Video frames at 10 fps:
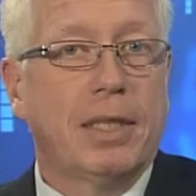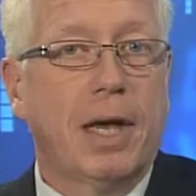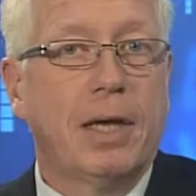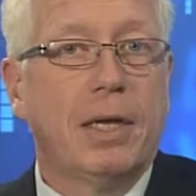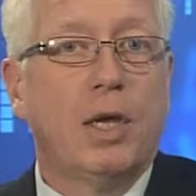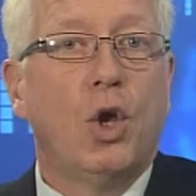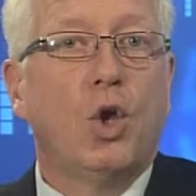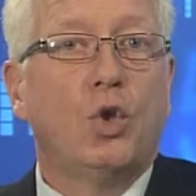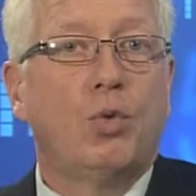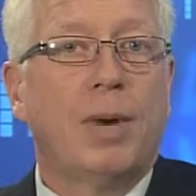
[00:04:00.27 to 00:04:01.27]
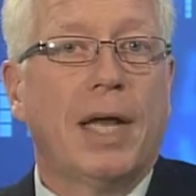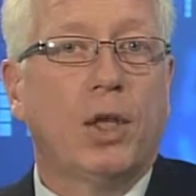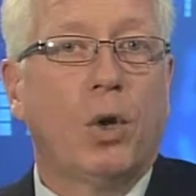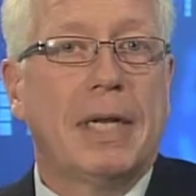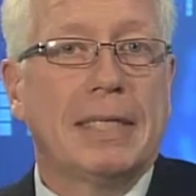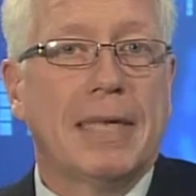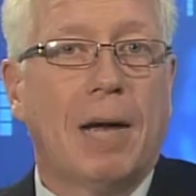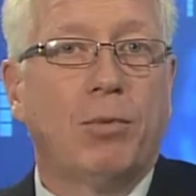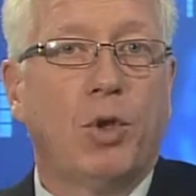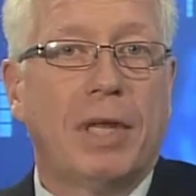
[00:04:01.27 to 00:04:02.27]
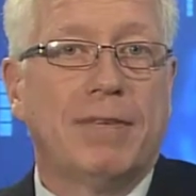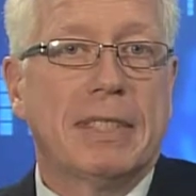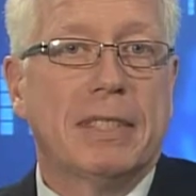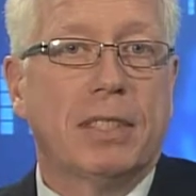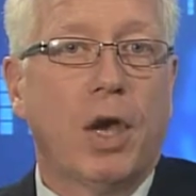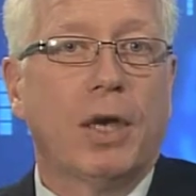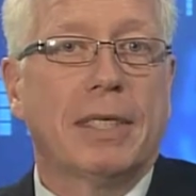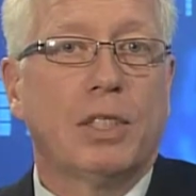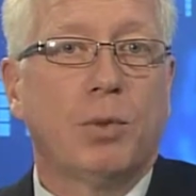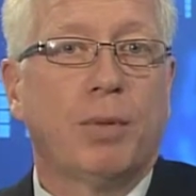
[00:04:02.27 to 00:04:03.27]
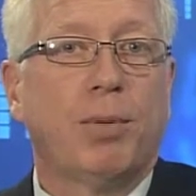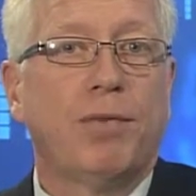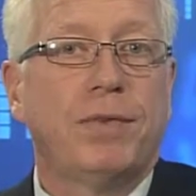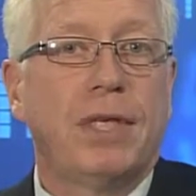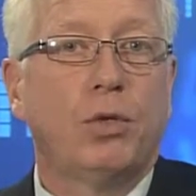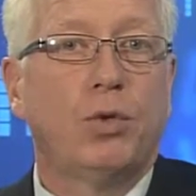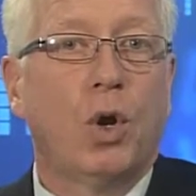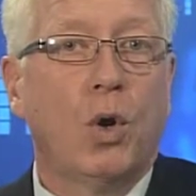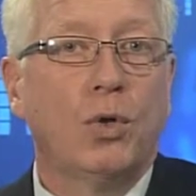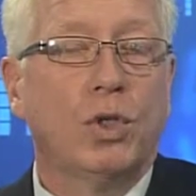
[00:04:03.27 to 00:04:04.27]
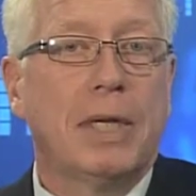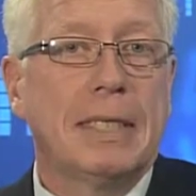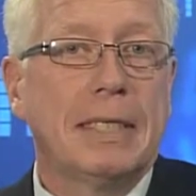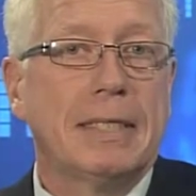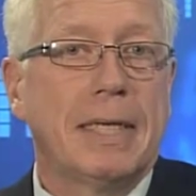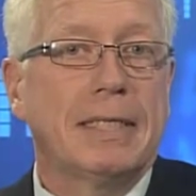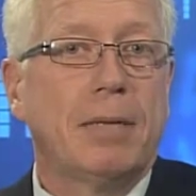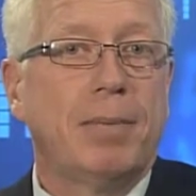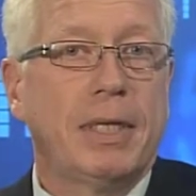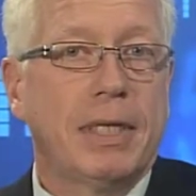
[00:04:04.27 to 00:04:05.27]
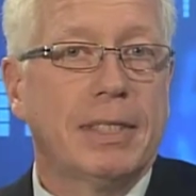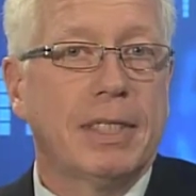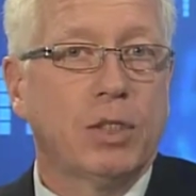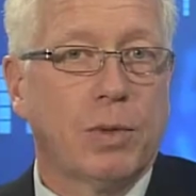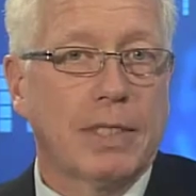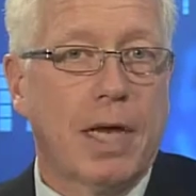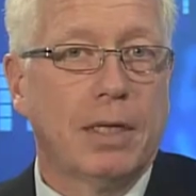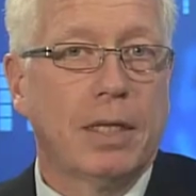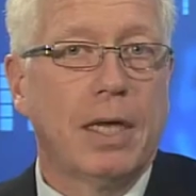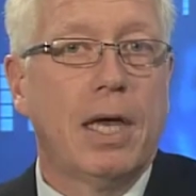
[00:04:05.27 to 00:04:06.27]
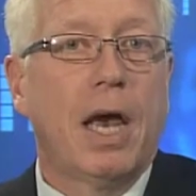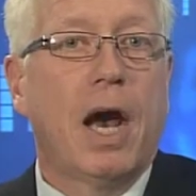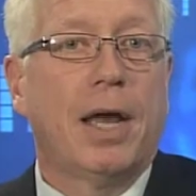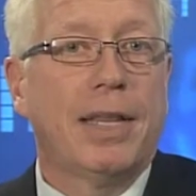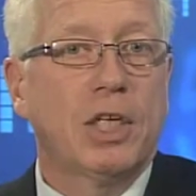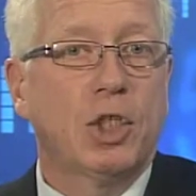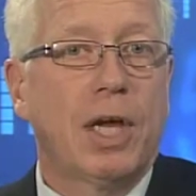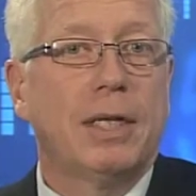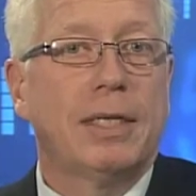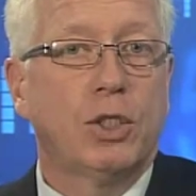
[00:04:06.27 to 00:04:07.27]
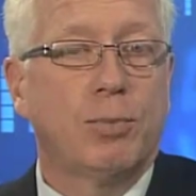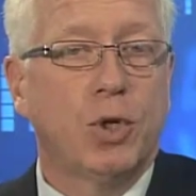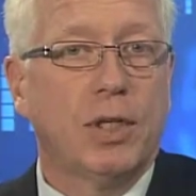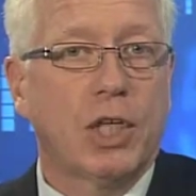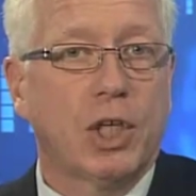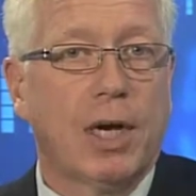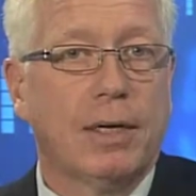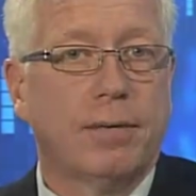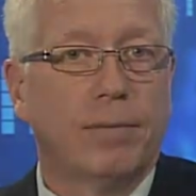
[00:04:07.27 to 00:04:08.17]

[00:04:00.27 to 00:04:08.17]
temps, nous prendrons l'exemple d'un investisseur qui souhaite profiter d'une hausse de l'indice S&P TSX 60 en achetant des options d'achat.